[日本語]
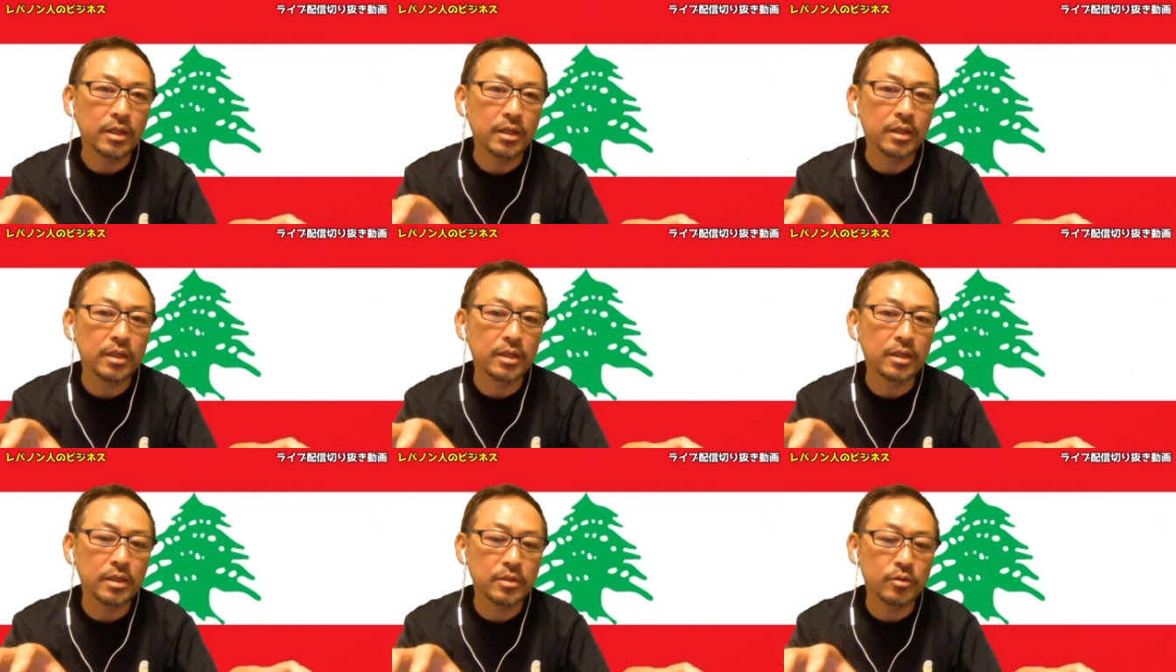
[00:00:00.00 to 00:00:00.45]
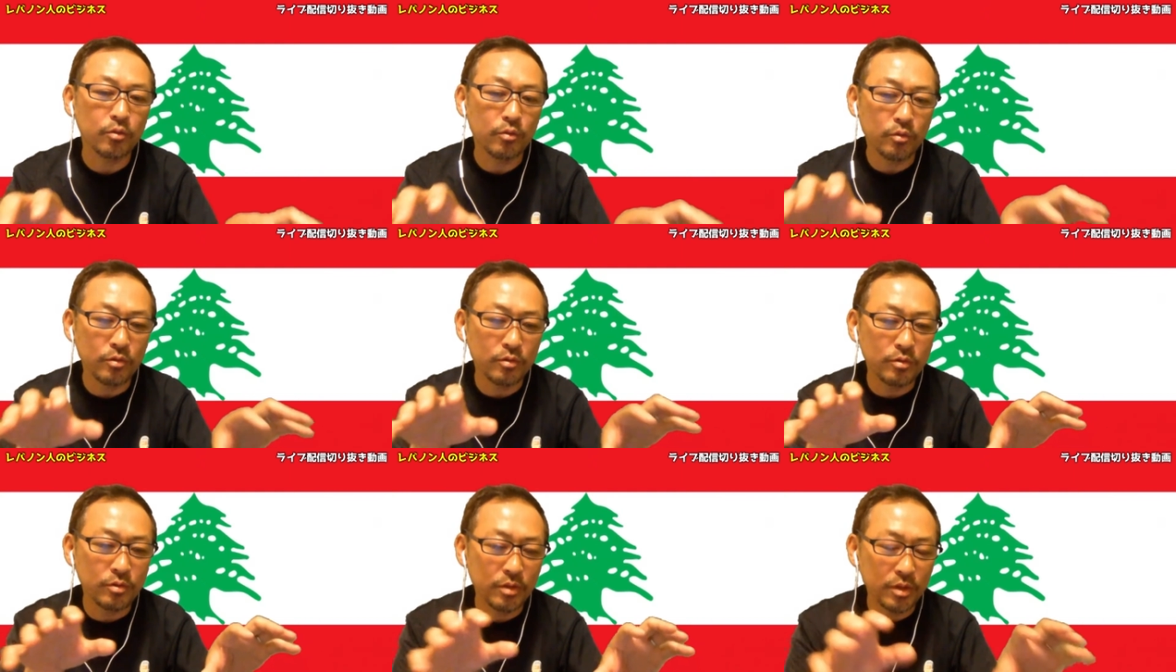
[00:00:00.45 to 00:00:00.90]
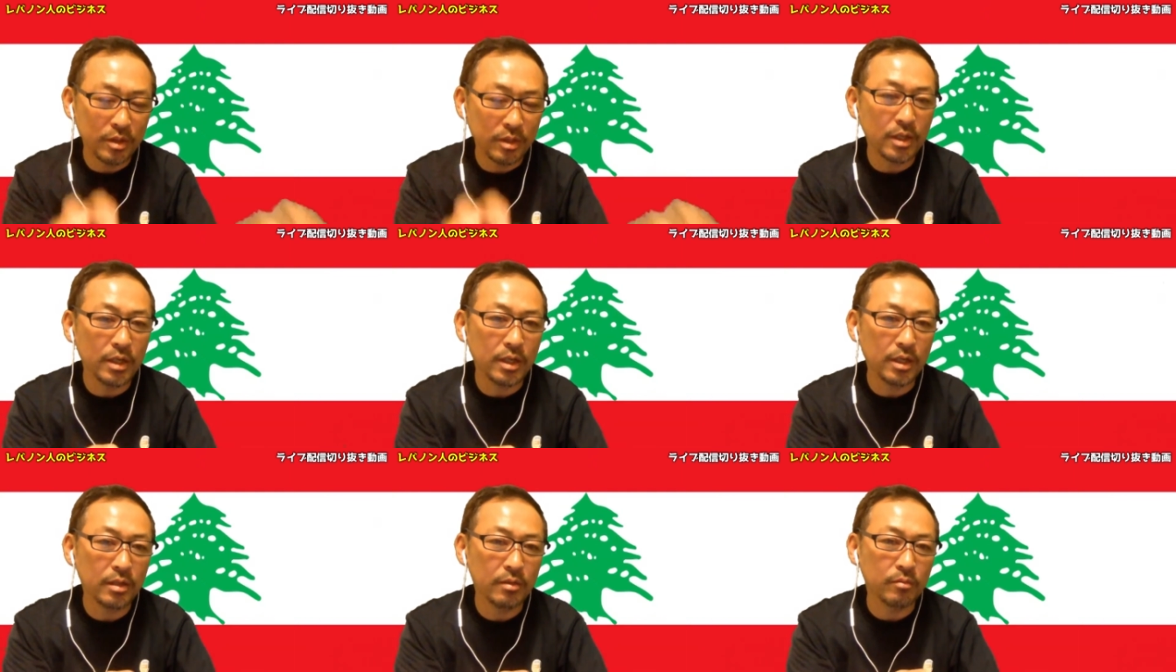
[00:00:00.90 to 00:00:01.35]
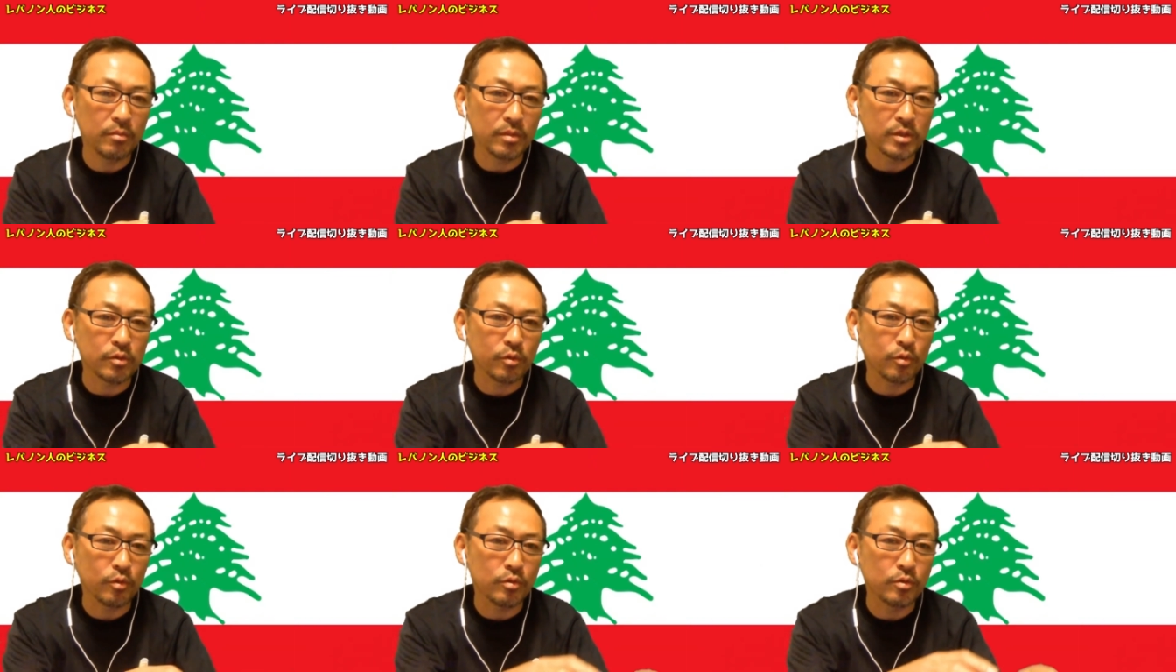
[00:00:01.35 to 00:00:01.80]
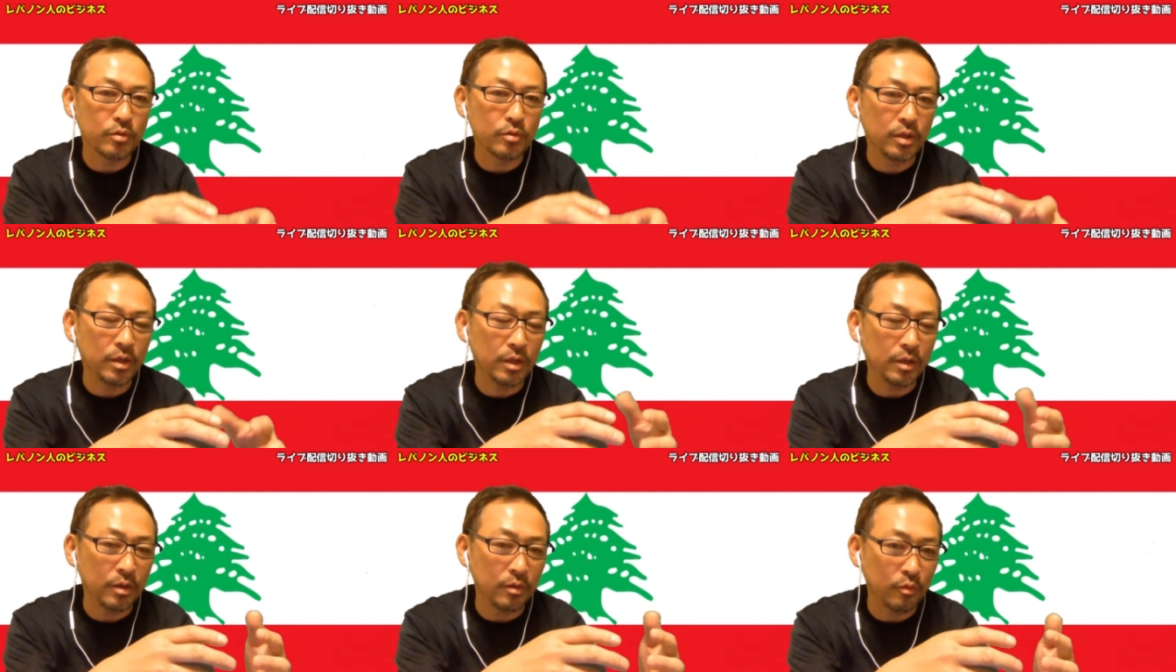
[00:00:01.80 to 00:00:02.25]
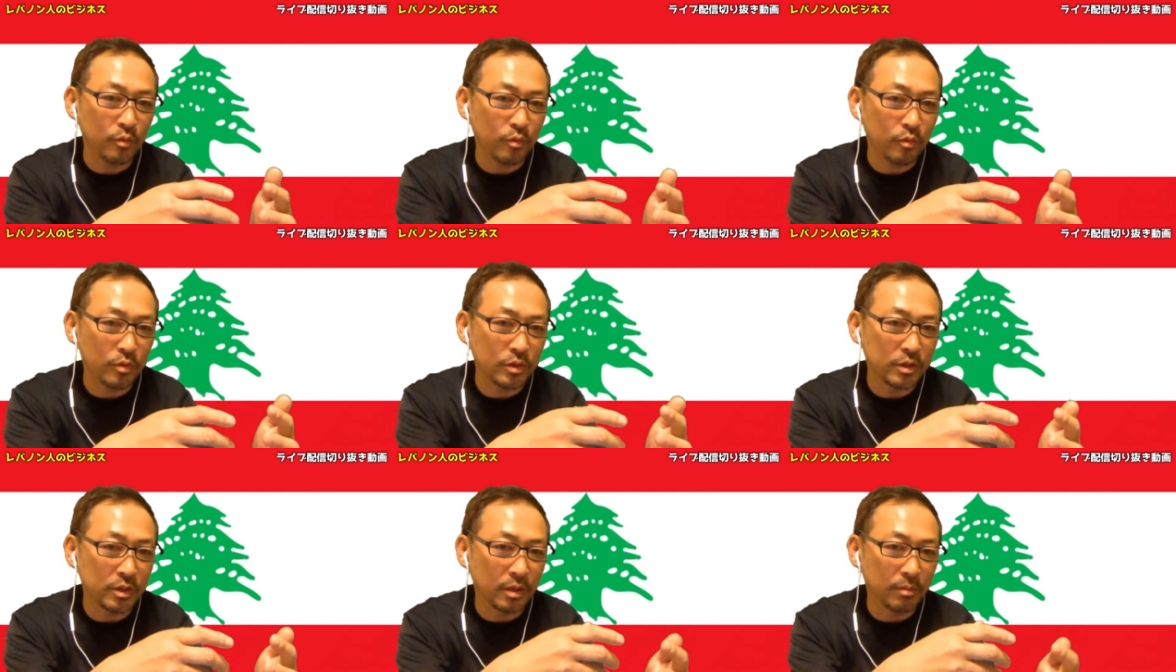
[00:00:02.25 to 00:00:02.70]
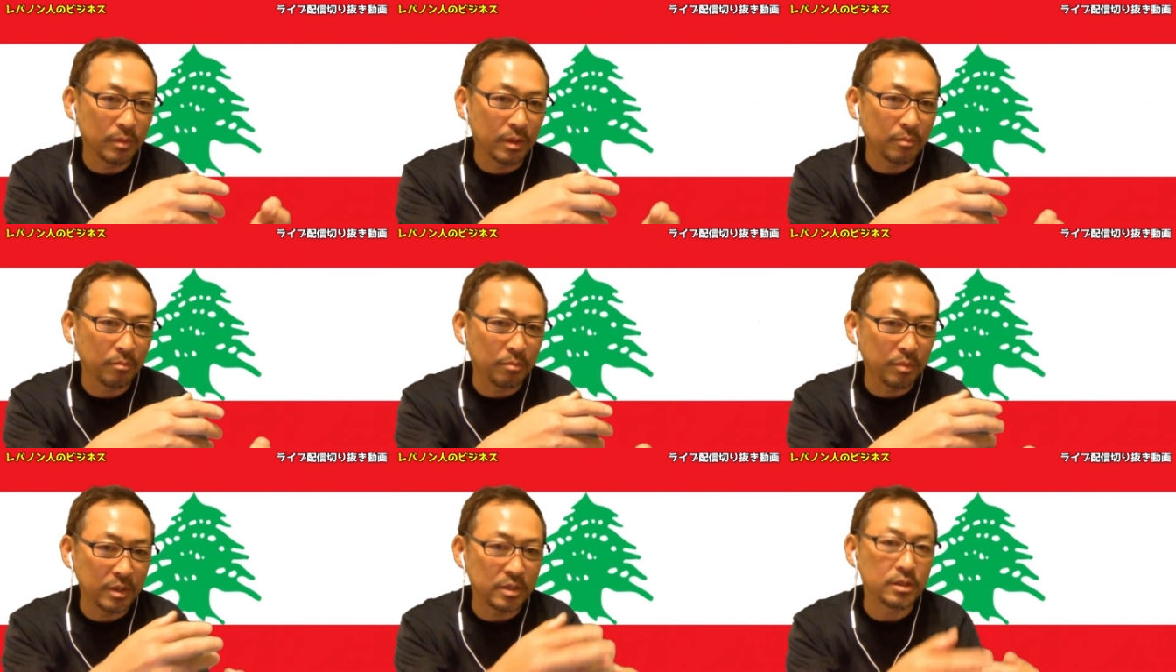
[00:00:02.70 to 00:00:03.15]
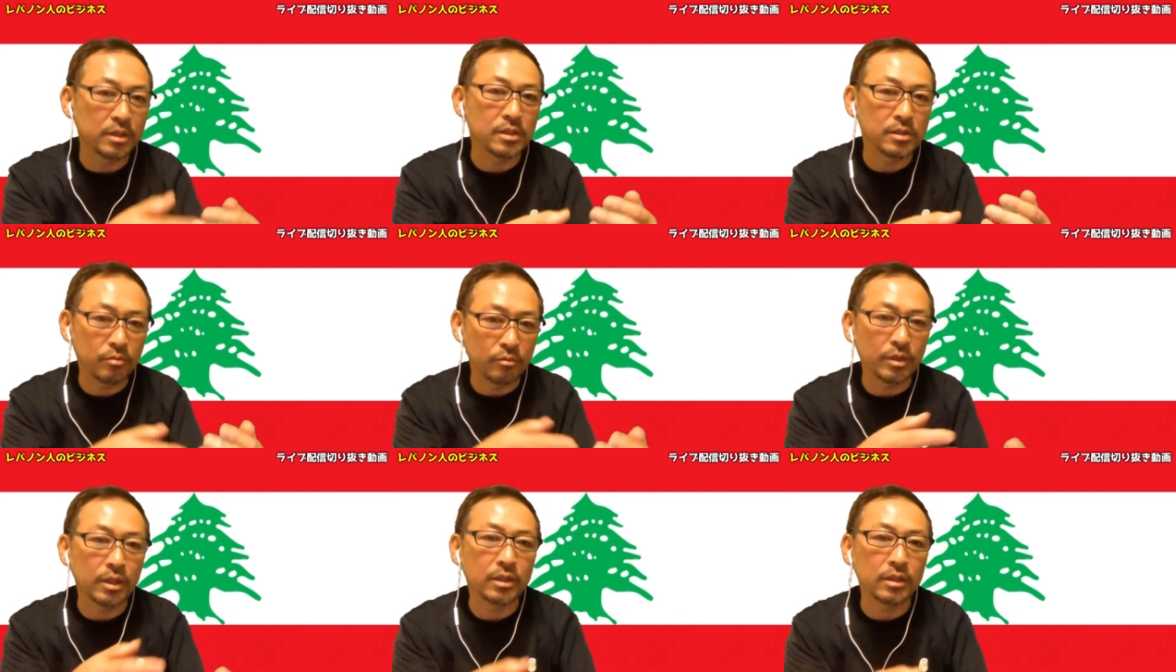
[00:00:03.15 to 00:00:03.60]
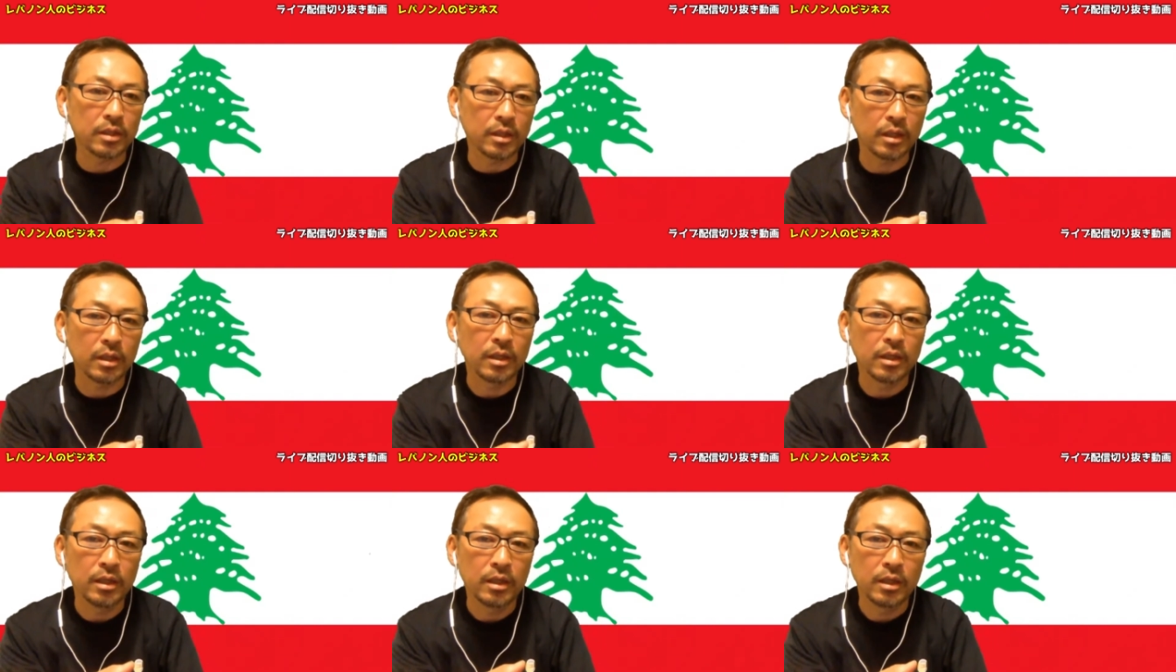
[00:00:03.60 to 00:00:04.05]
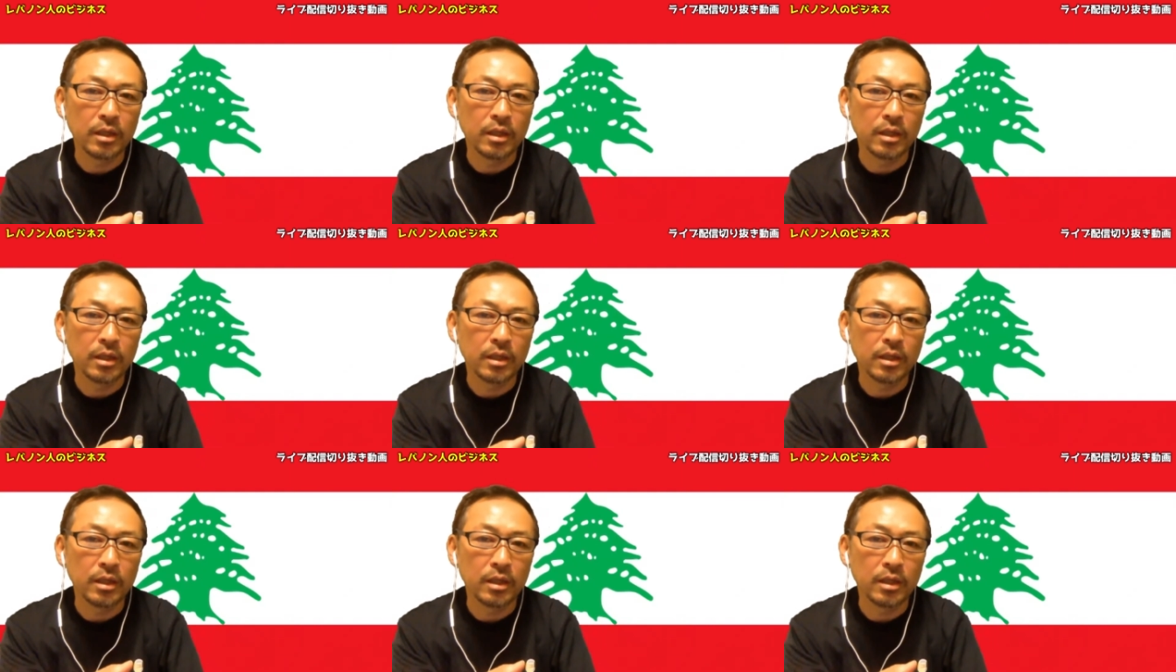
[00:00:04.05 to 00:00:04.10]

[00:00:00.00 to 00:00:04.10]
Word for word: で、その国で、まあ、その国に応じたまあビジネスをやって、